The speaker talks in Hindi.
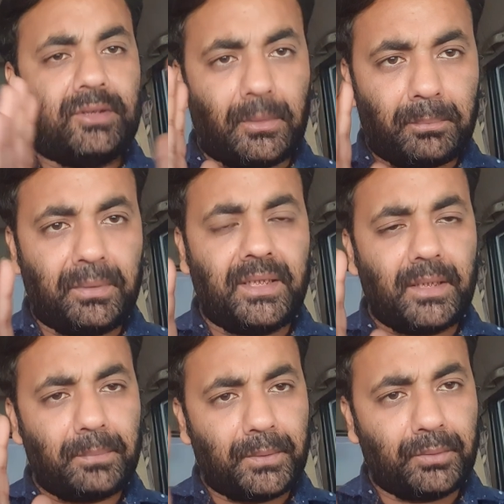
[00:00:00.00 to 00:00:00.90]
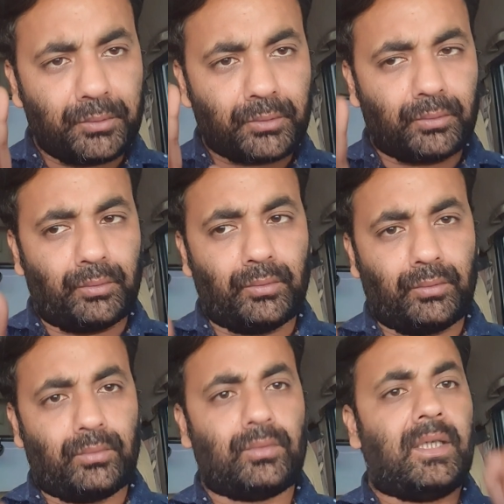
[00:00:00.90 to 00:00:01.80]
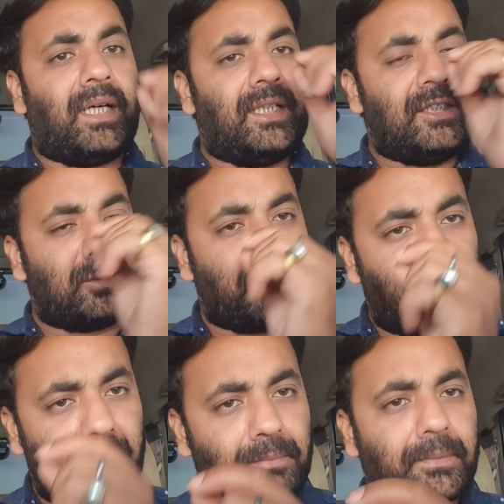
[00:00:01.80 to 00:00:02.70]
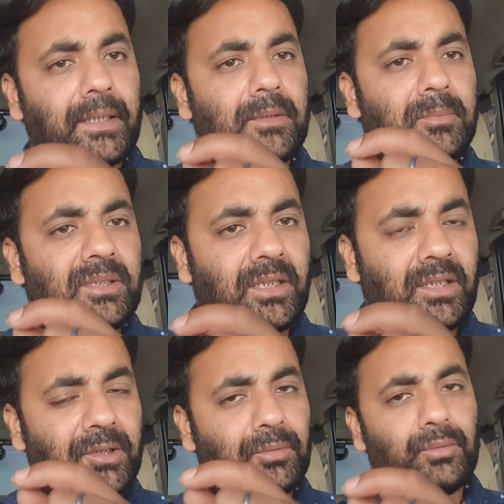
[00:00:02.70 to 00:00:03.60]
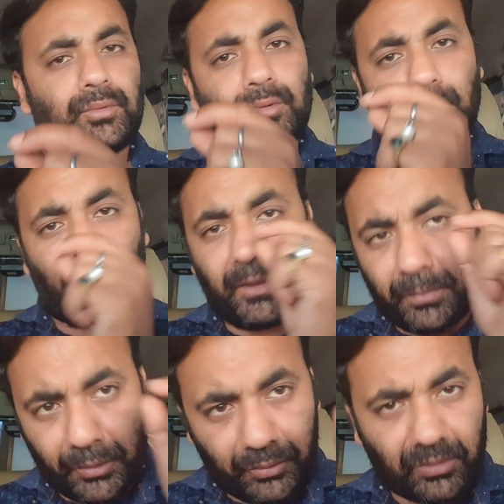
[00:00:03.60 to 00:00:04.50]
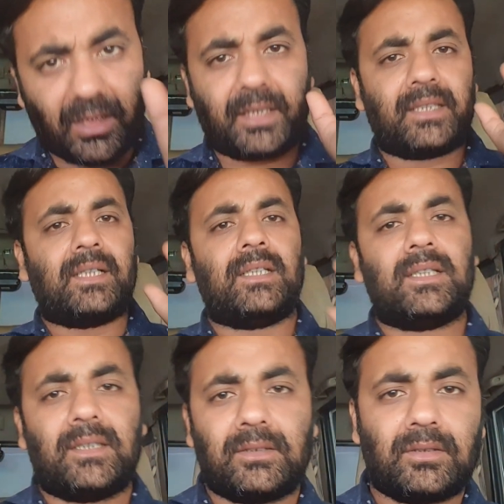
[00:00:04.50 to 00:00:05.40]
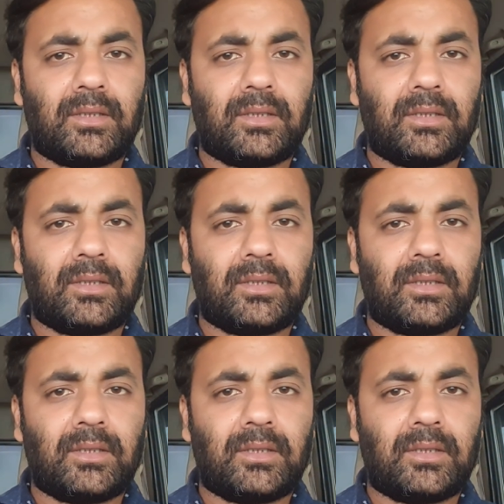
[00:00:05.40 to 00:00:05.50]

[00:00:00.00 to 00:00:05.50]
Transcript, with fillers: जब भी ये फ्यूज हों स्पेयर पार्ट में डले हों तो वही फ्यूज उठा के डालना है